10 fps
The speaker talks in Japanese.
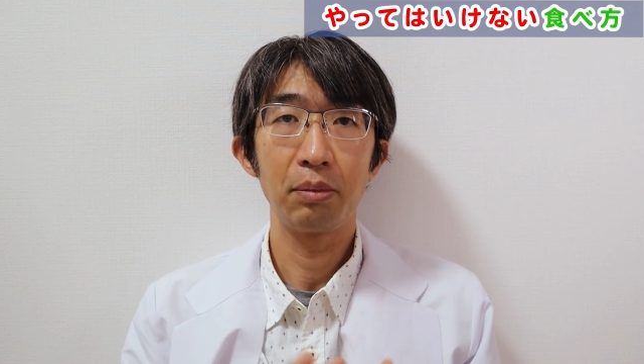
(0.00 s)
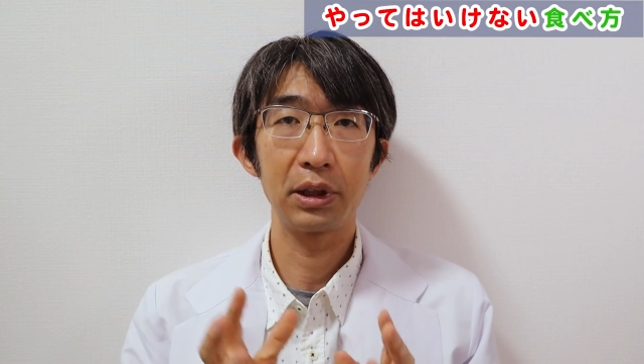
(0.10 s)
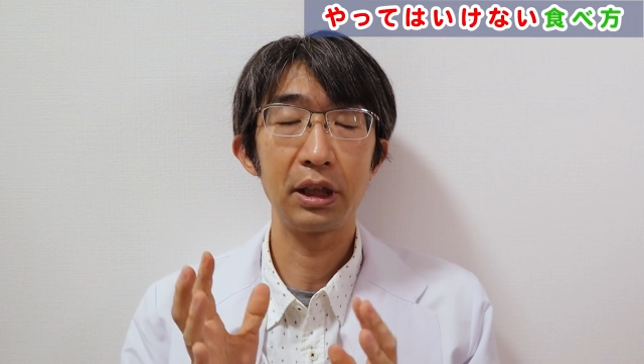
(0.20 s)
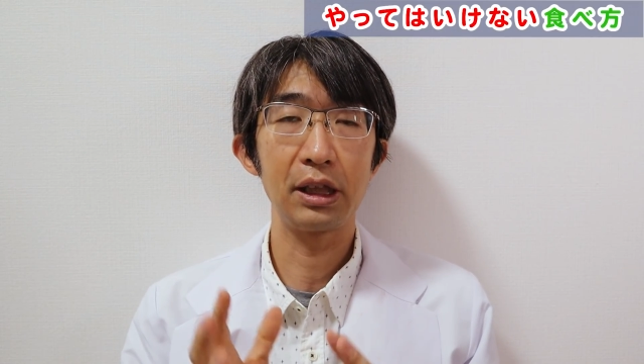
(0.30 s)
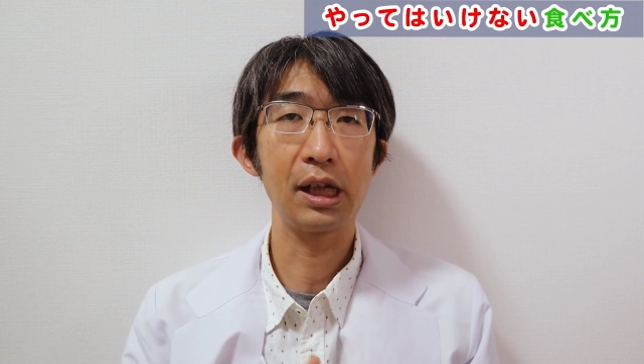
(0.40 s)

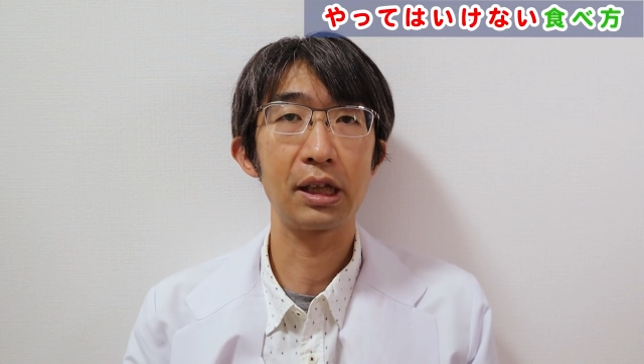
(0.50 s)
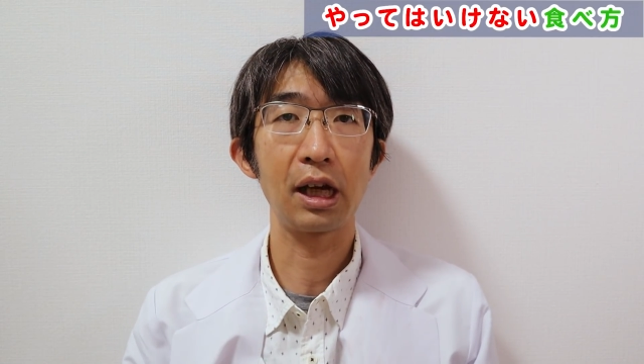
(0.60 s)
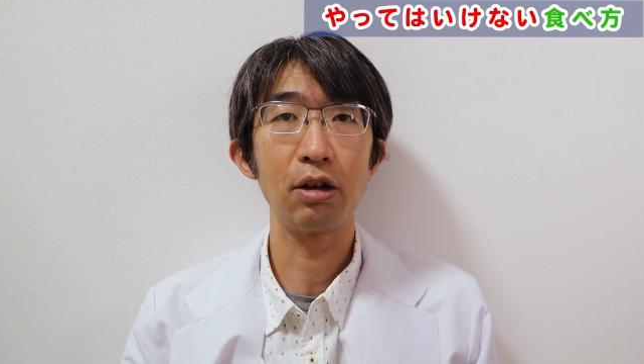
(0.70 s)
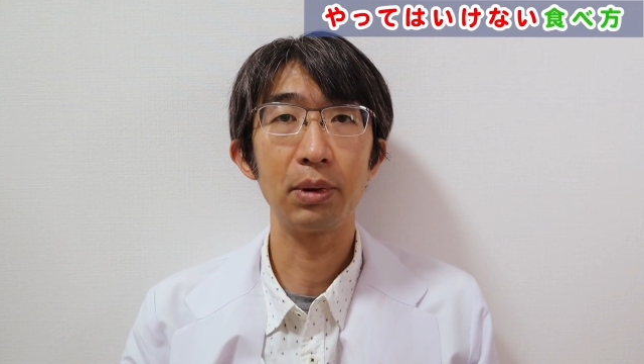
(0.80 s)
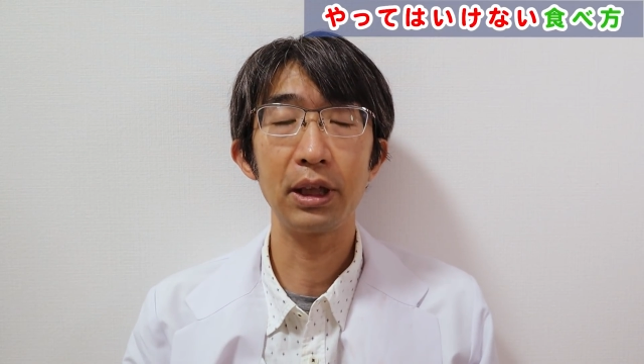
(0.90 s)
まあ、ぜひぜひ
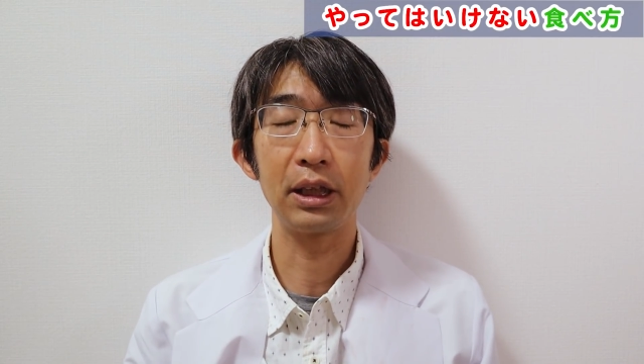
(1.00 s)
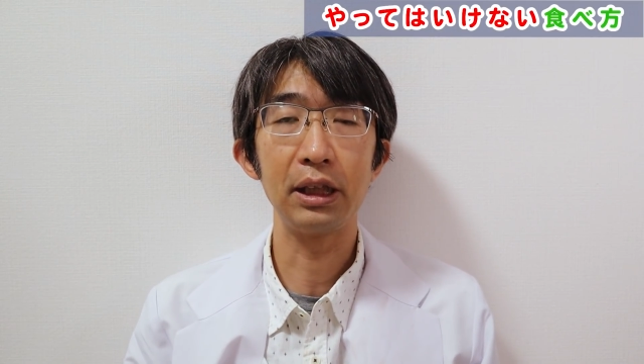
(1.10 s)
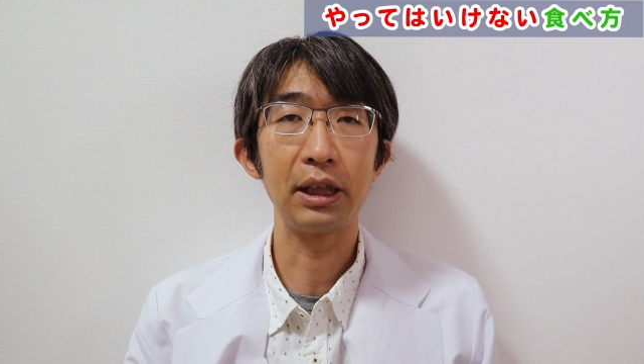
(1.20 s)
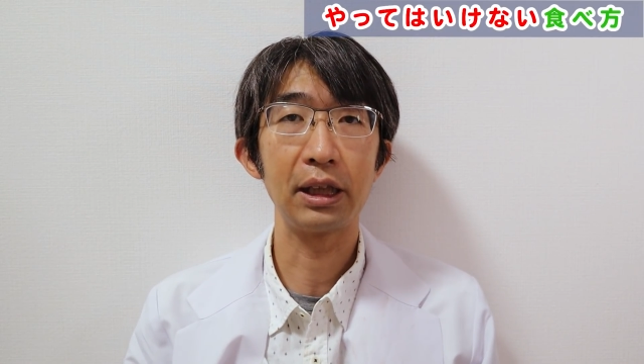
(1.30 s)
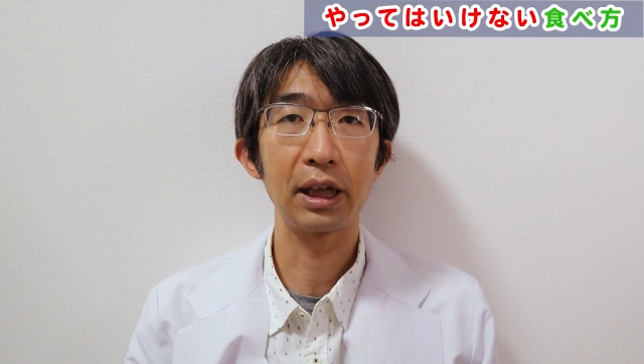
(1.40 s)
最後まで
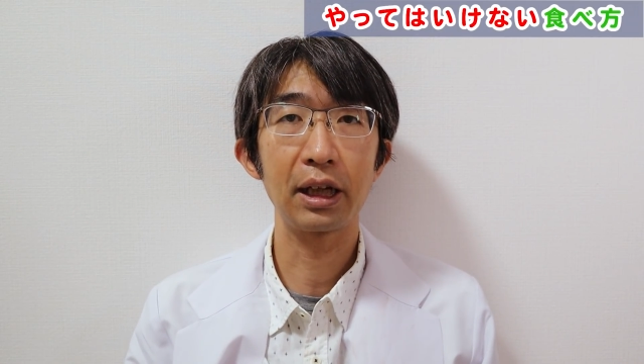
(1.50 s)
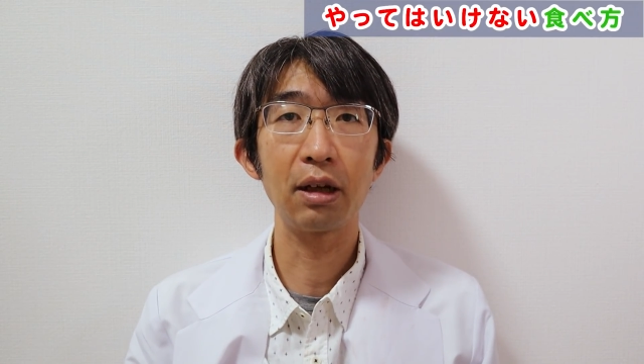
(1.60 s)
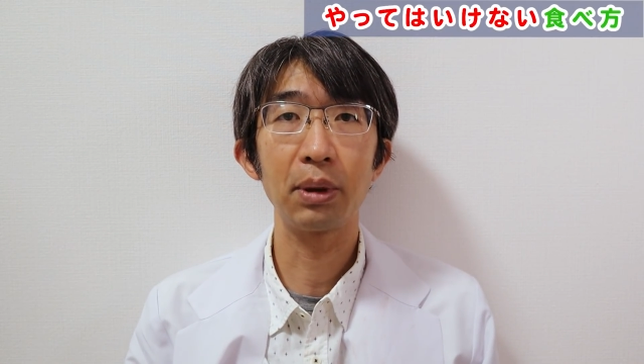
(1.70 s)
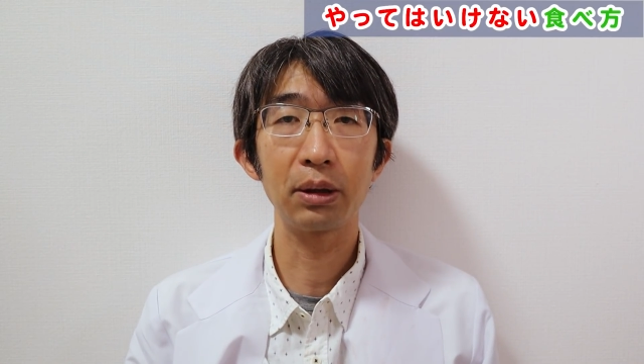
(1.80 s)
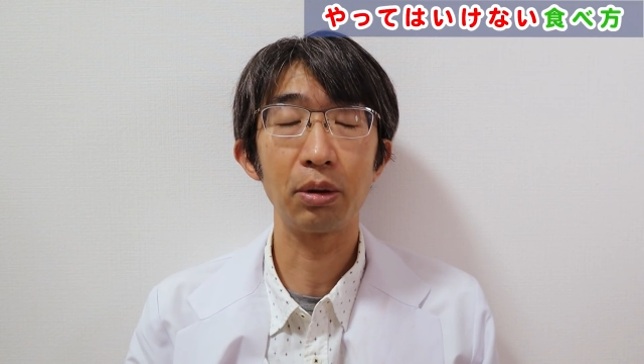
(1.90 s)
聞いていただ
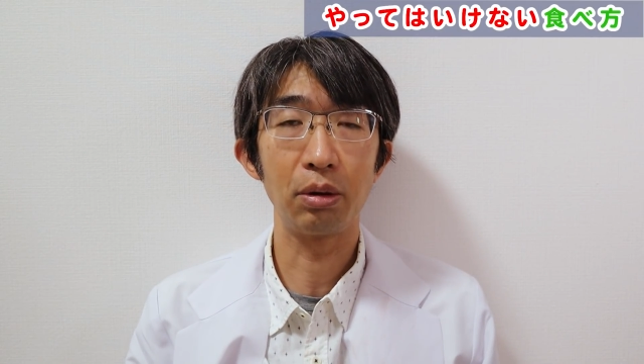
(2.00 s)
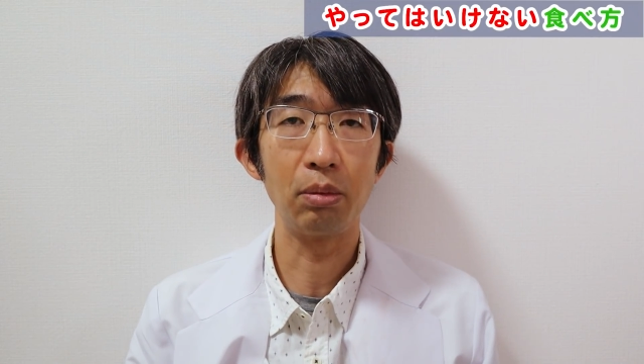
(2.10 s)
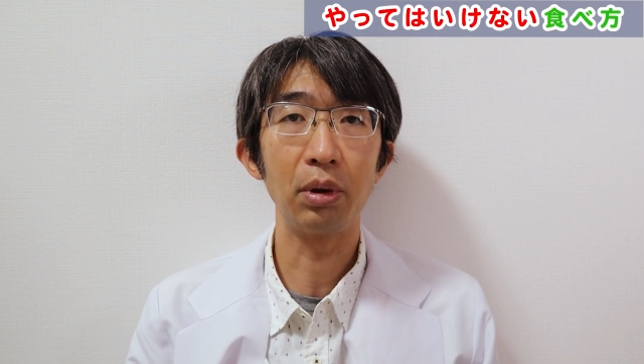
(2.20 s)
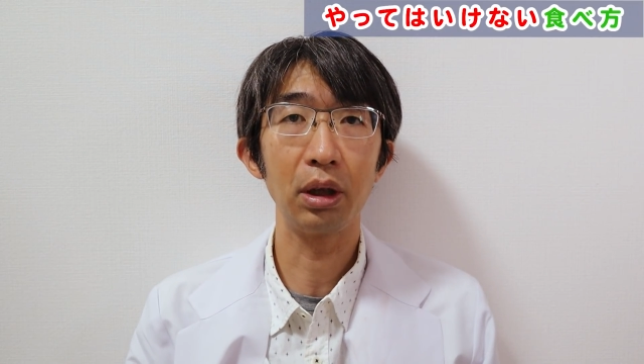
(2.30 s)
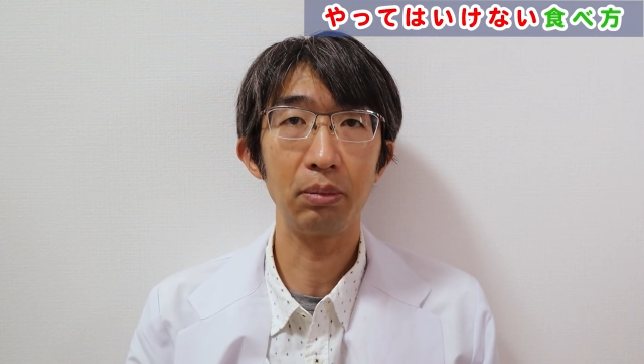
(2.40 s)
ければと
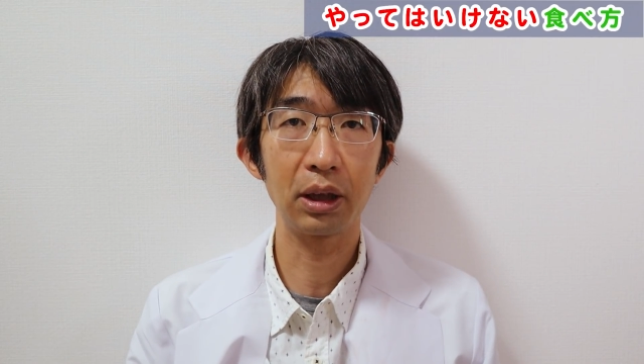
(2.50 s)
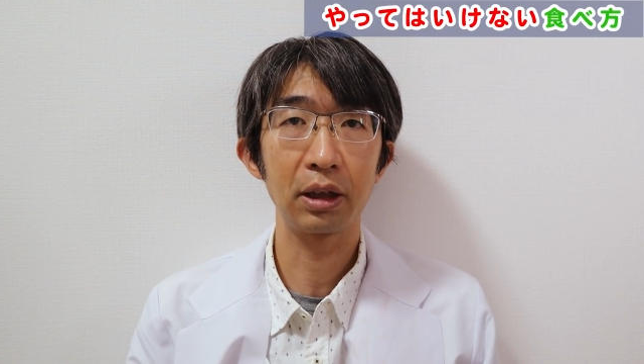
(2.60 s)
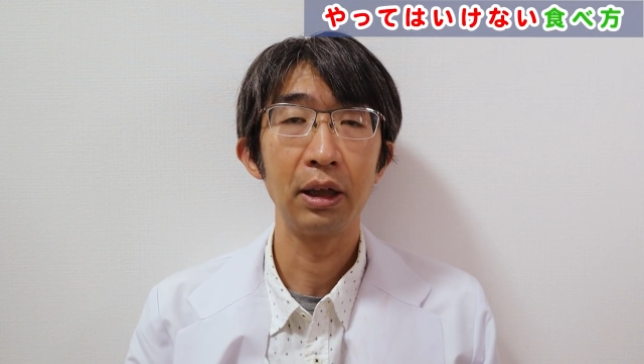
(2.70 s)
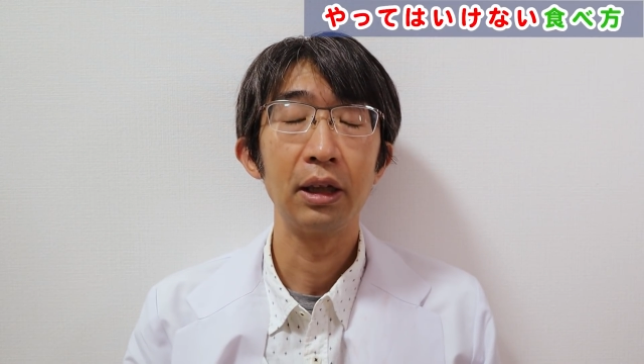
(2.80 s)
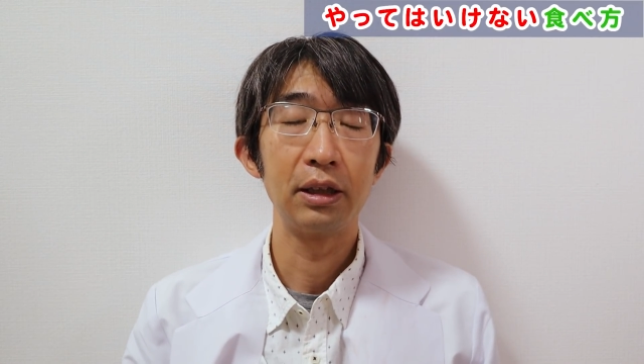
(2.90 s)
思いま
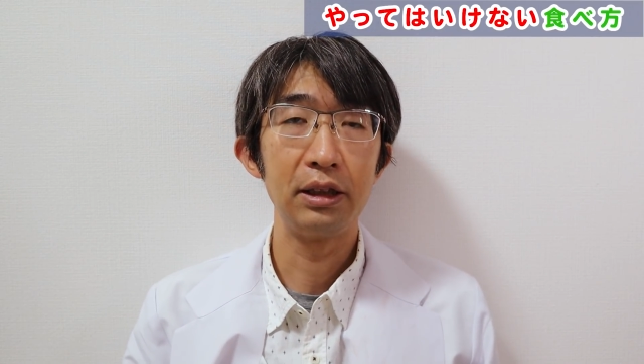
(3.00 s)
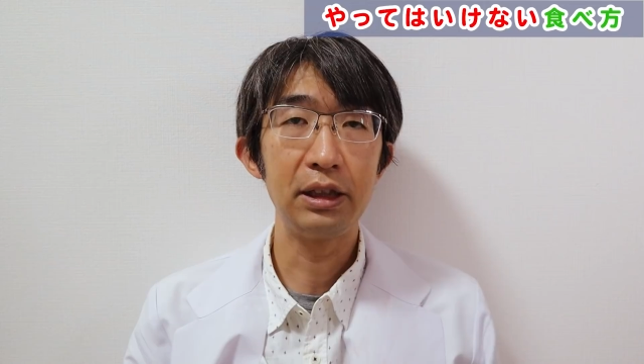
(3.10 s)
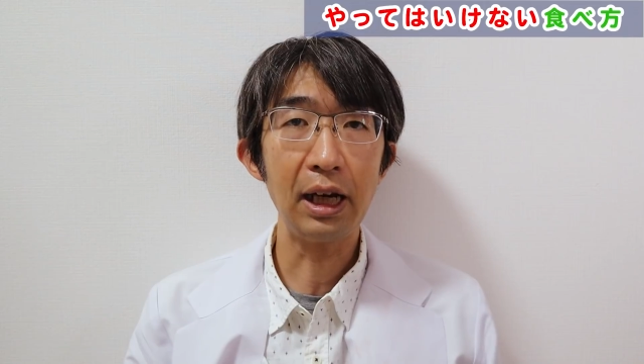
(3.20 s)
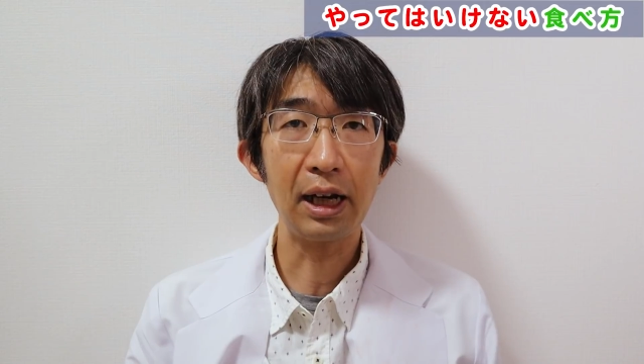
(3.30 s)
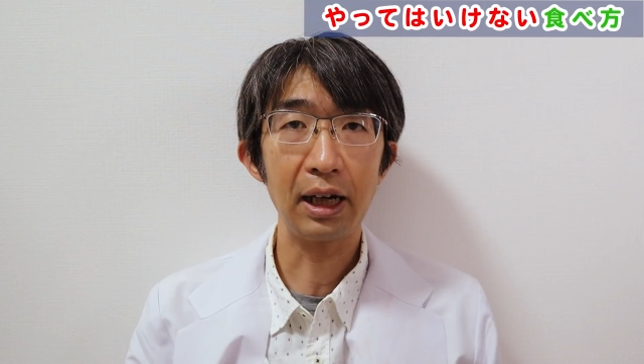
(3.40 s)
す。
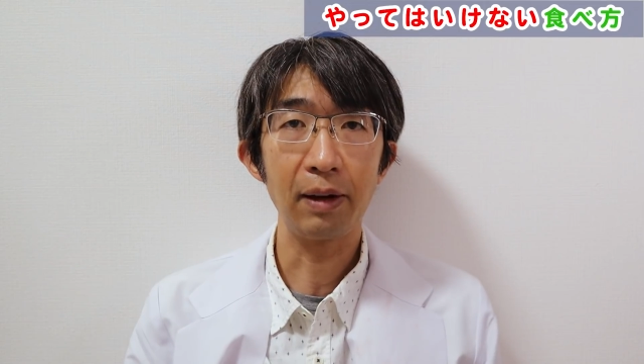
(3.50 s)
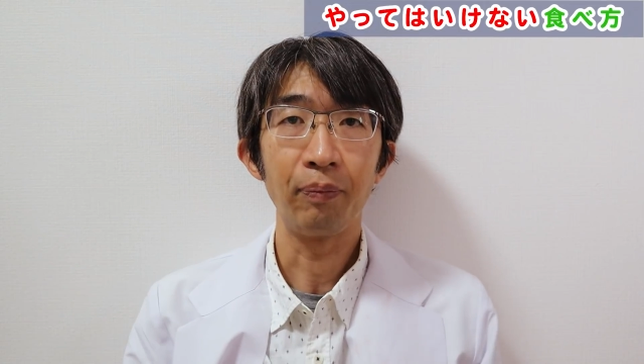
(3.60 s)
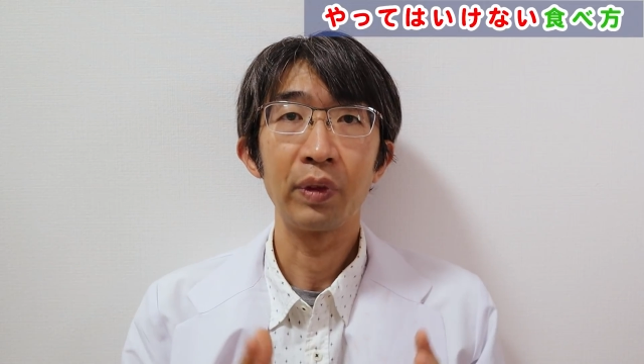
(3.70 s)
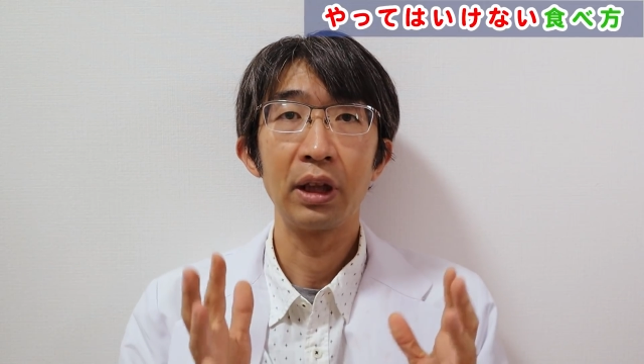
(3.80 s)
じゃあ、